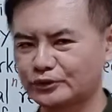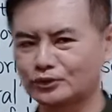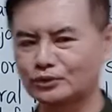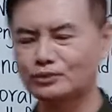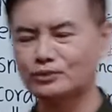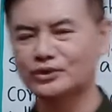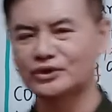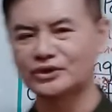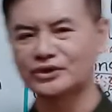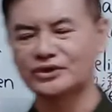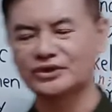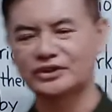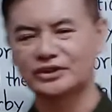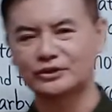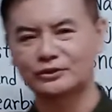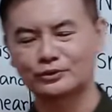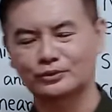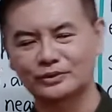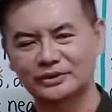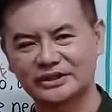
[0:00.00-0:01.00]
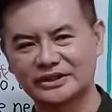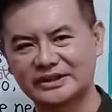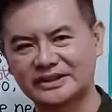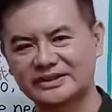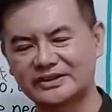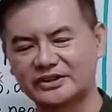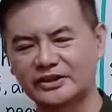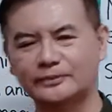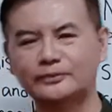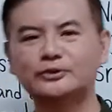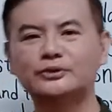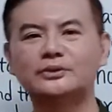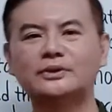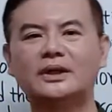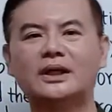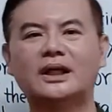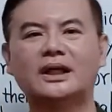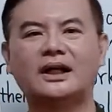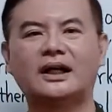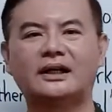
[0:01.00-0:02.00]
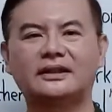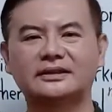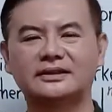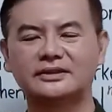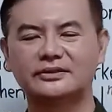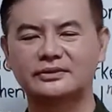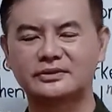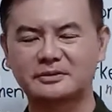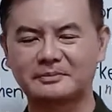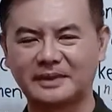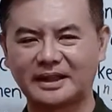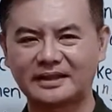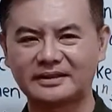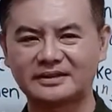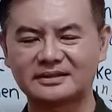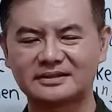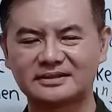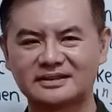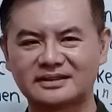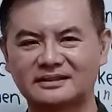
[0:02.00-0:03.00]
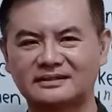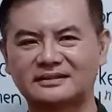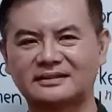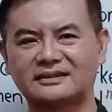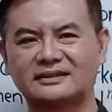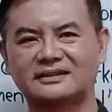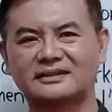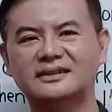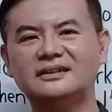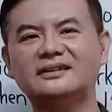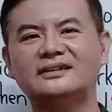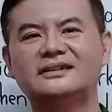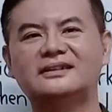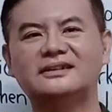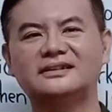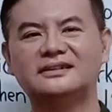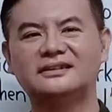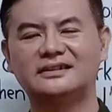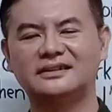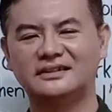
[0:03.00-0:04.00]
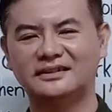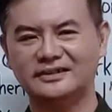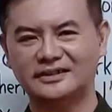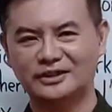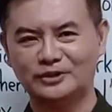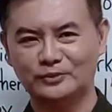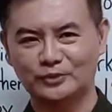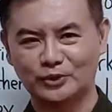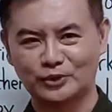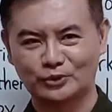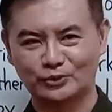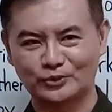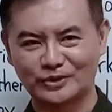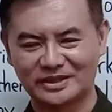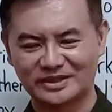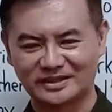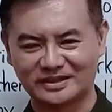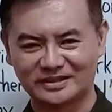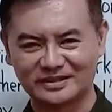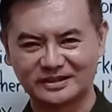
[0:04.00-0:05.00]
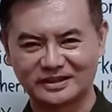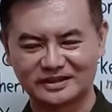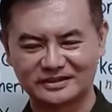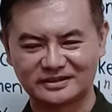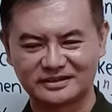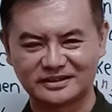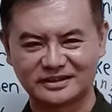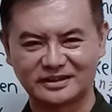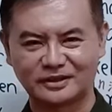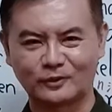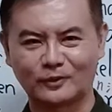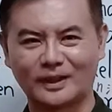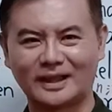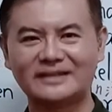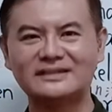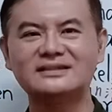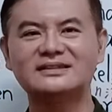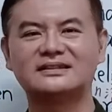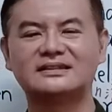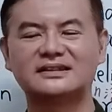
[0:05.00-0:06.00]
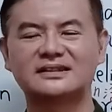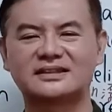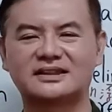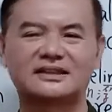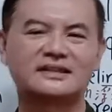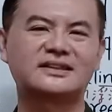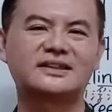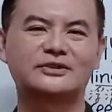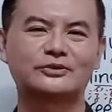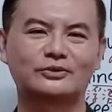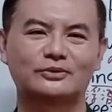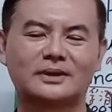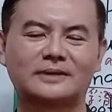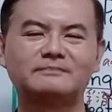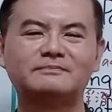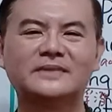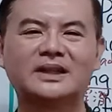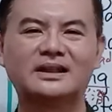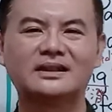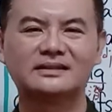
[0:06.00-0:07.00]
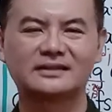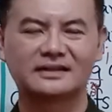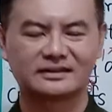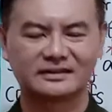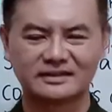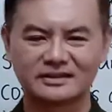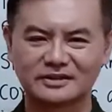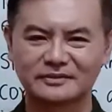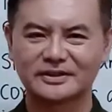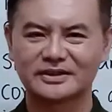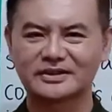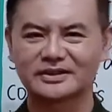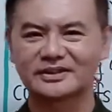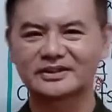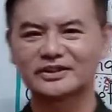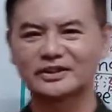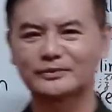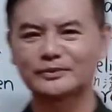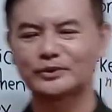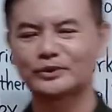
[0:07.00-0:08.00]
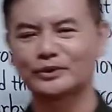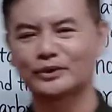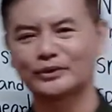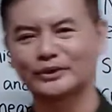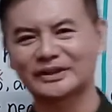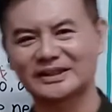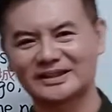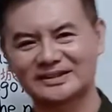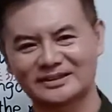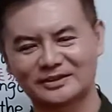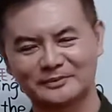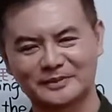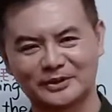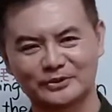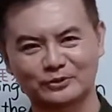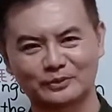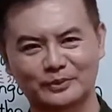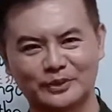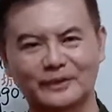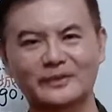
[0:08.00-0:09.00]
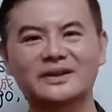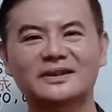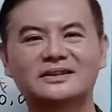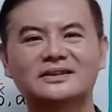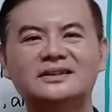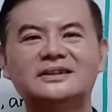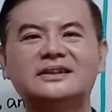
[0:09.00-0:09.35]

终极级写作的一个节目啊，就是把一个整个一个英文书信的一个一个完整的呈现出来。当然也希望整个节目如果对大家有帮助，别忘了